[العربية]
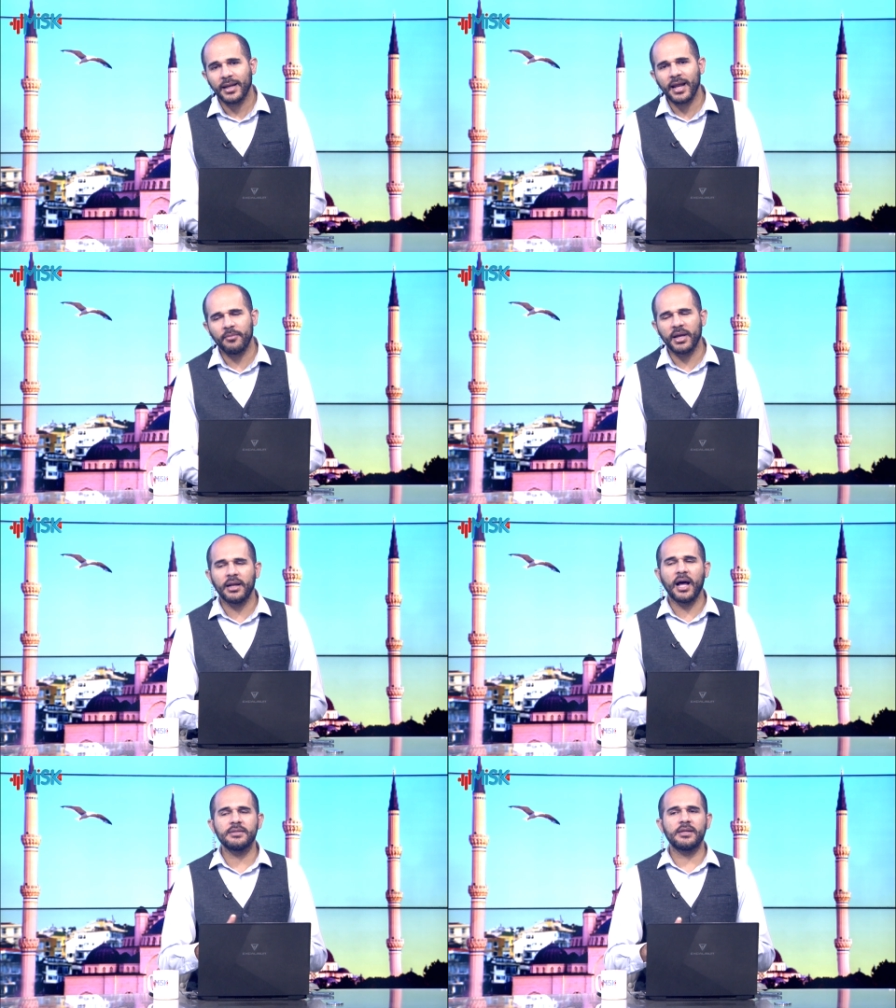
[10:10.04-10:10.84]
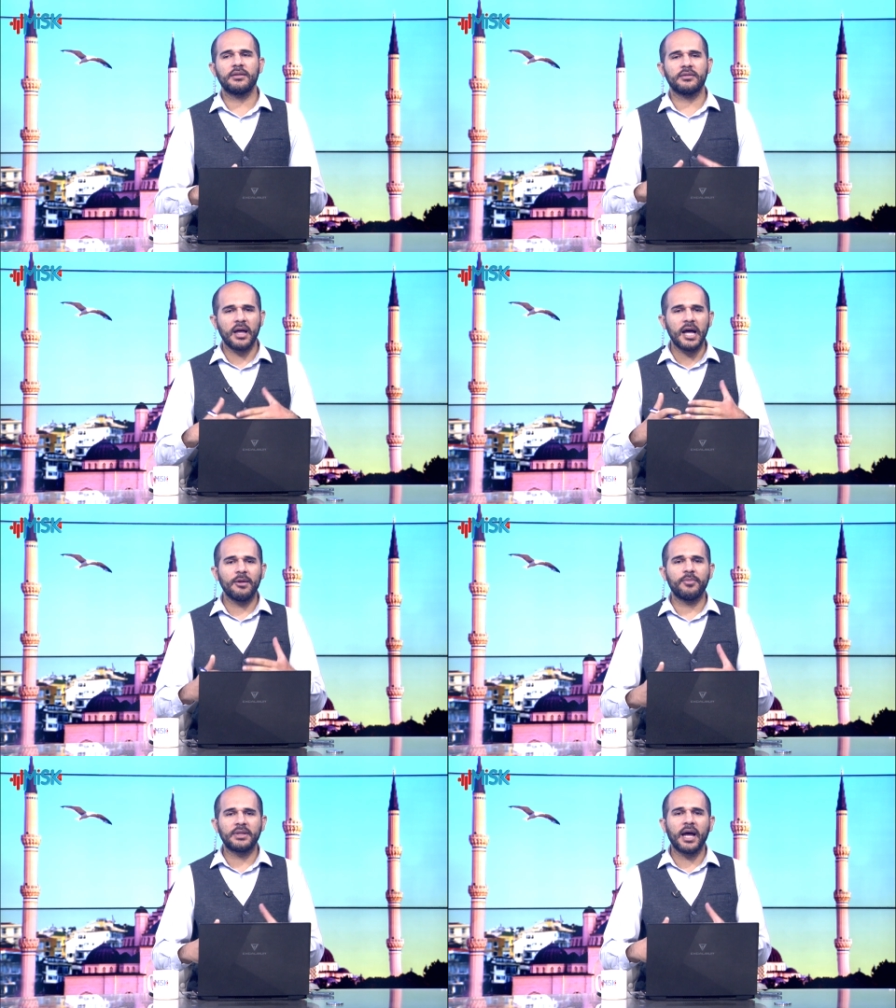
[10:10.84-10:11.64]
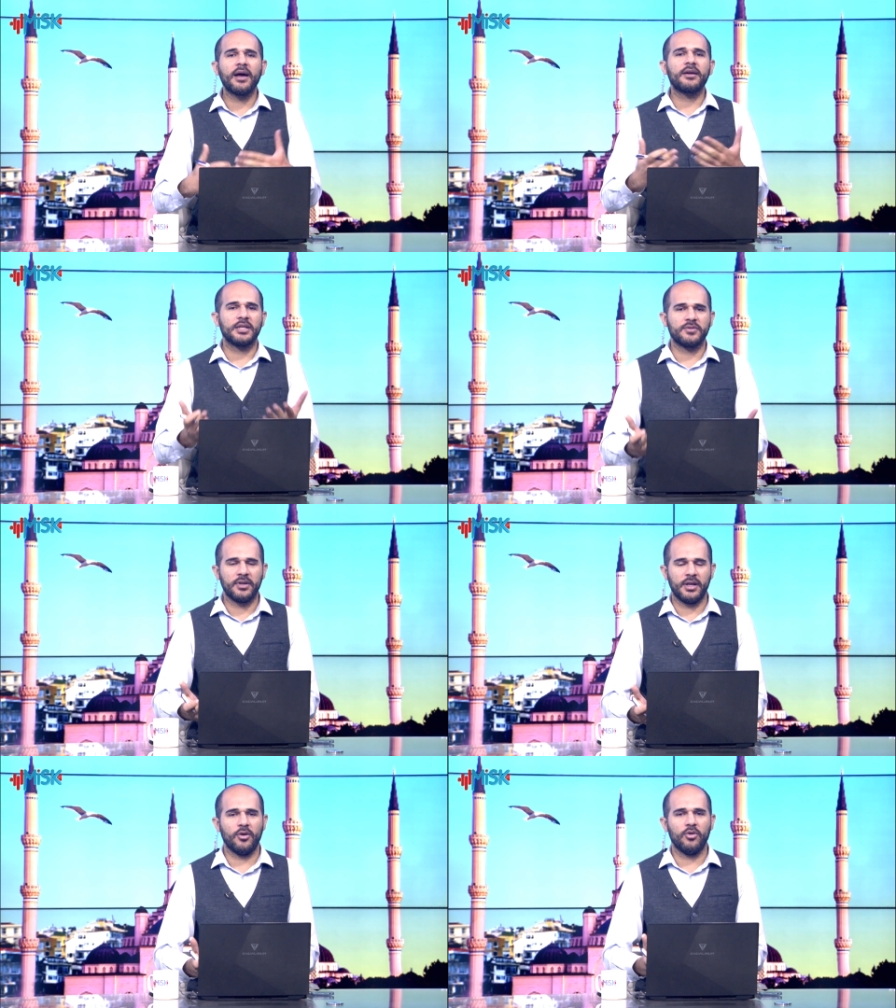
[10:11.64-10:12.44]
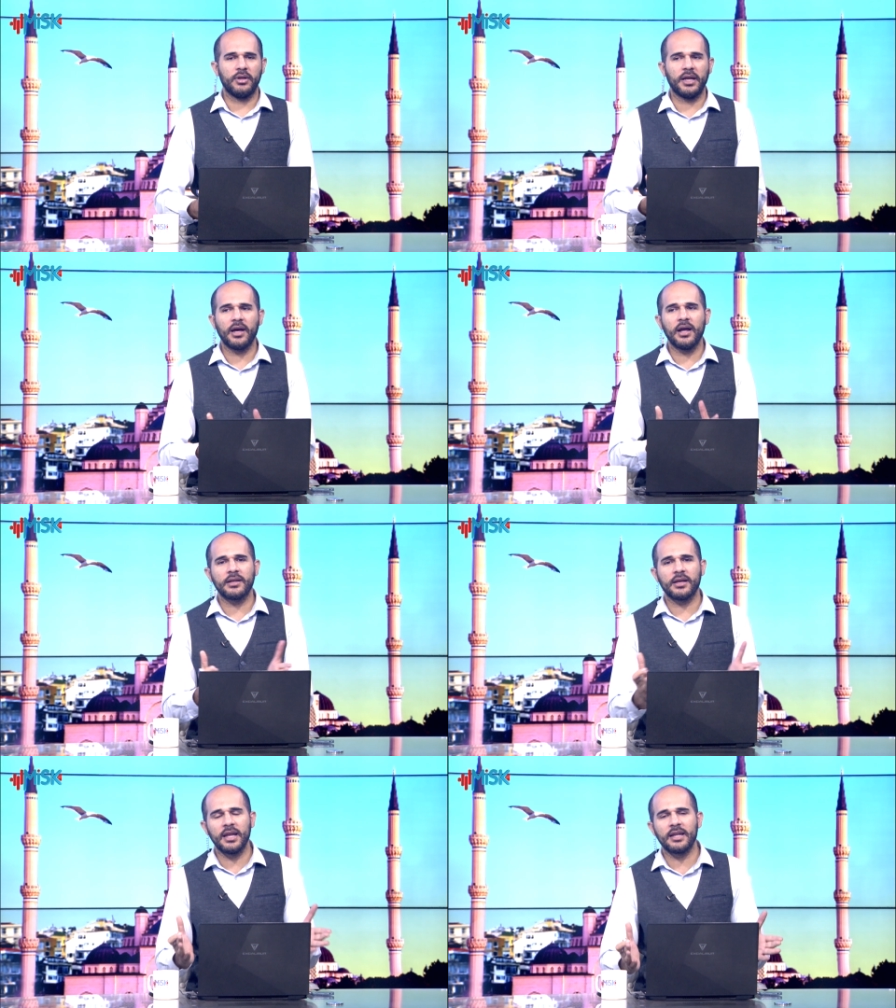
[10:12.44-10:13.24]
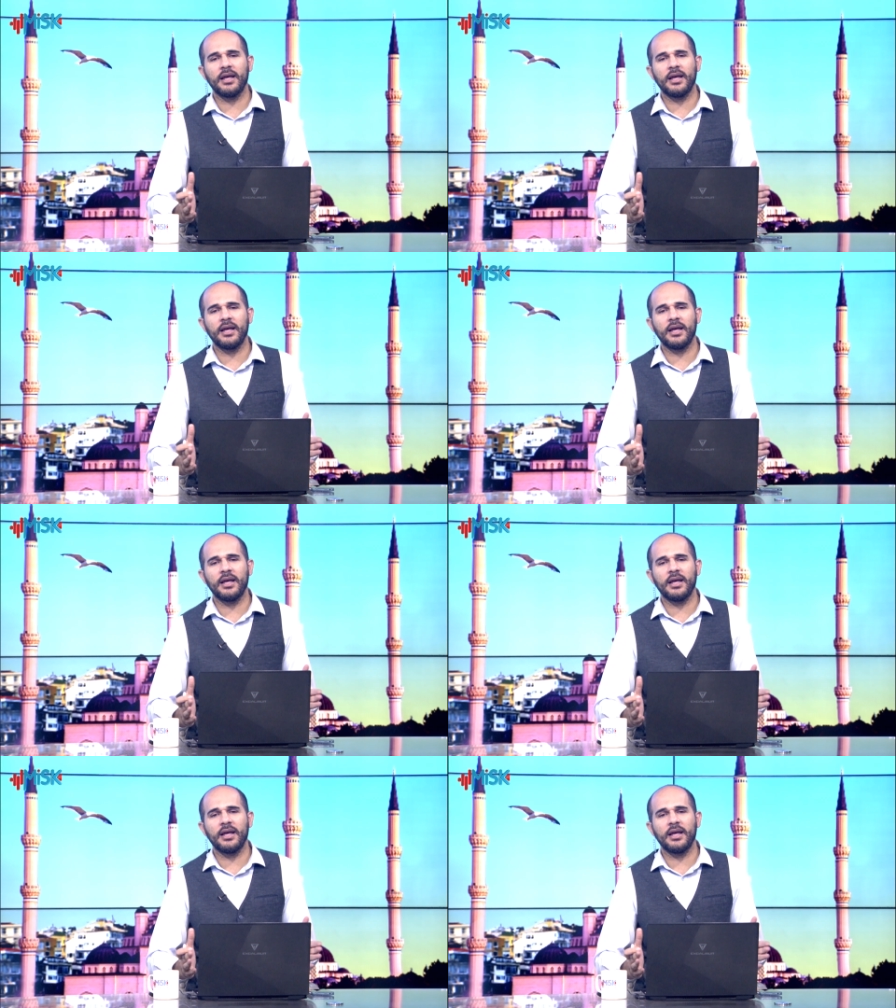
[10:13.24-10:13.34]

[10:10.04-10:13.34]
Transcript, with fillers: نعم يعني انا آه. اقصد طالب تخرج فلنقل يعني خلص نعم.